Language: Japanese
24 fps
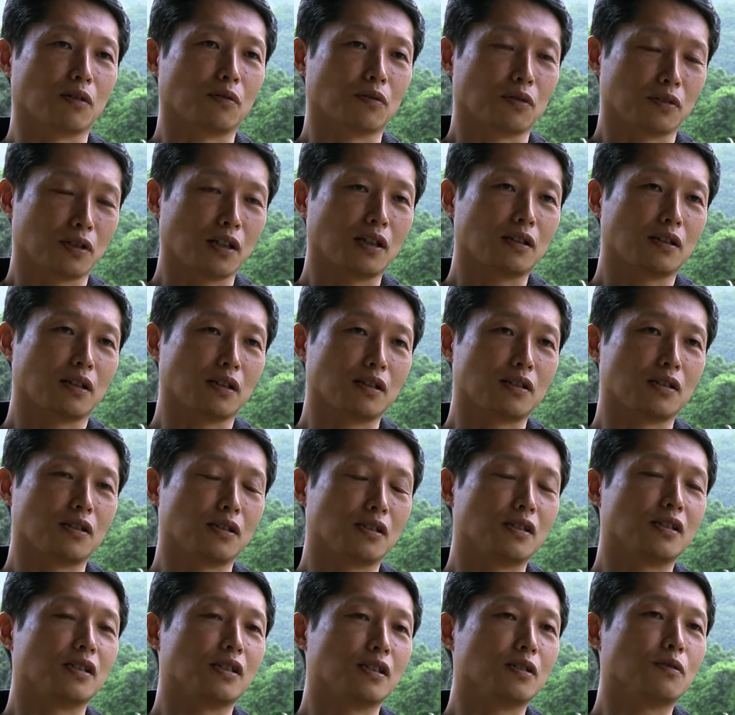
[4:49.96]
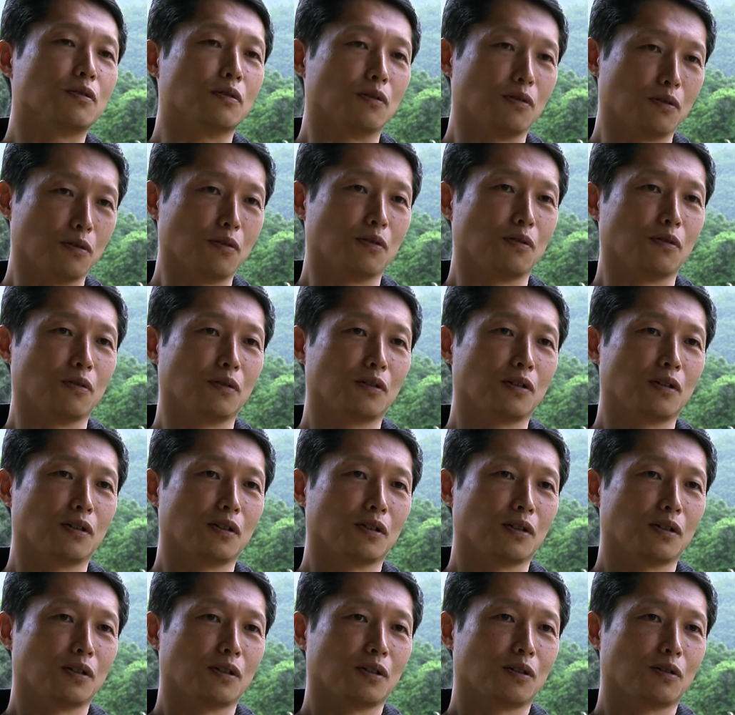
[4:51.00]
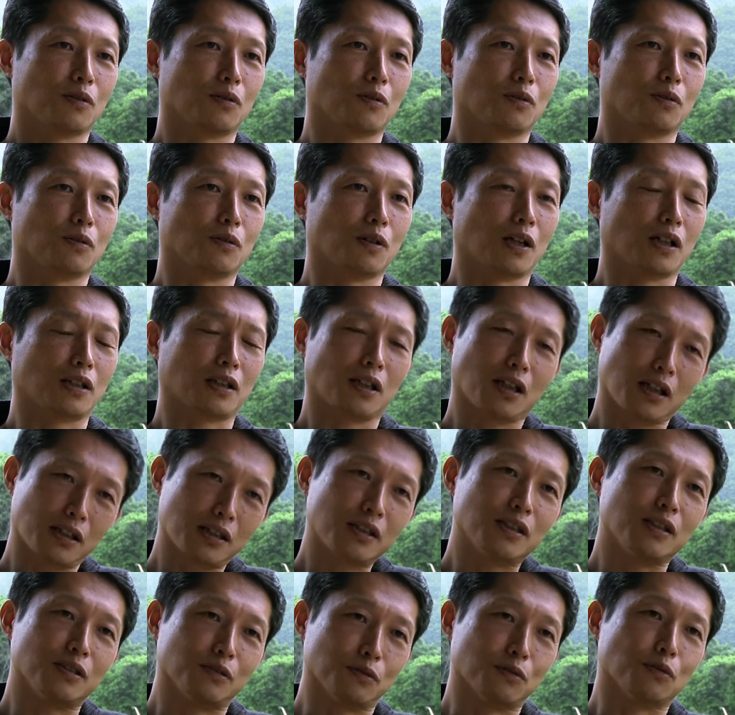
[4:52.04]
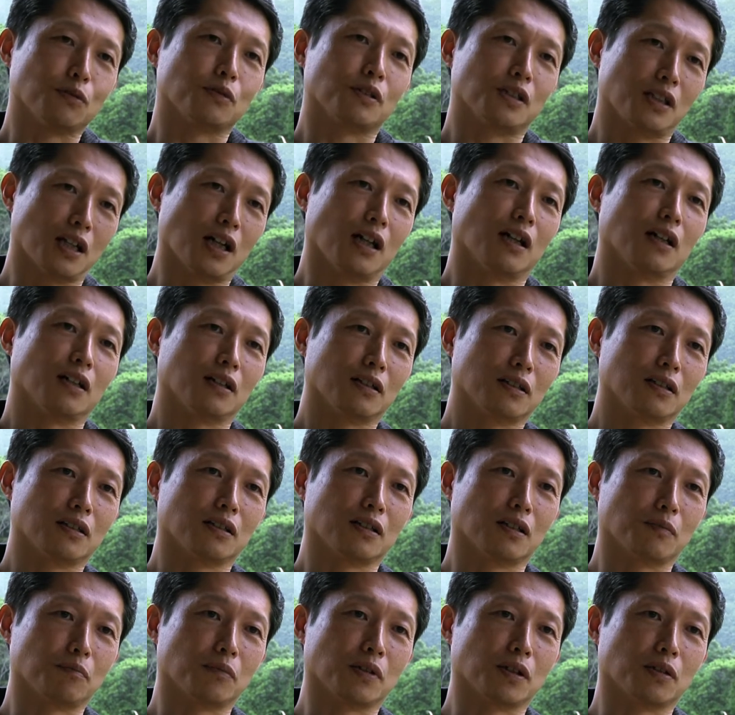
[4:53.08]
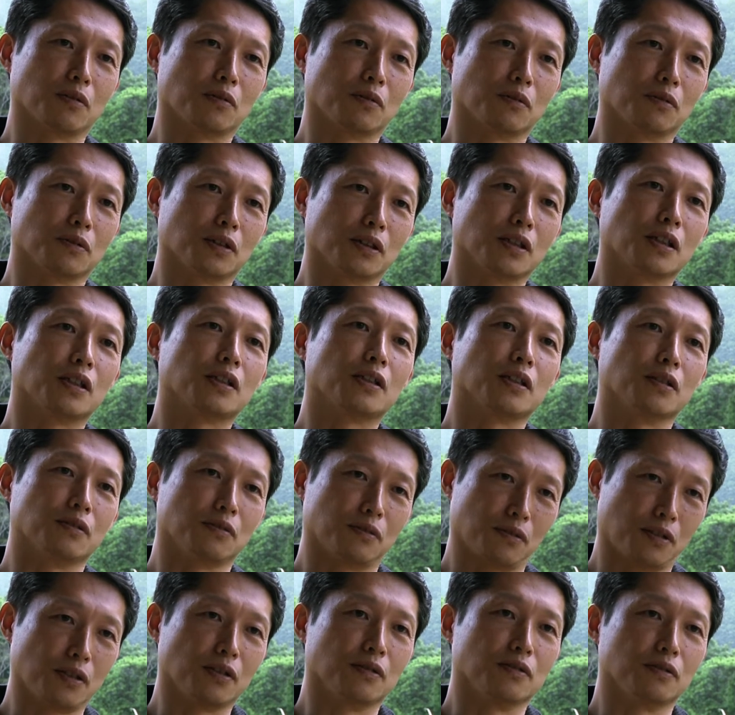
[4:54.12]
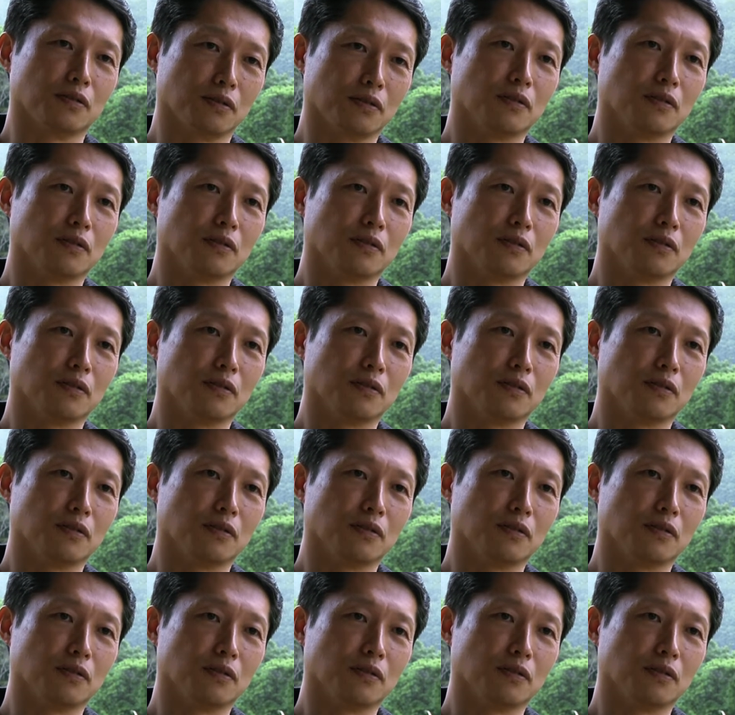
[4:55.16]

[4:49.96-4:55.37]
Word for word: あ、この3.11以降こう新しい動きがやっぱりこう出てきてるっていう。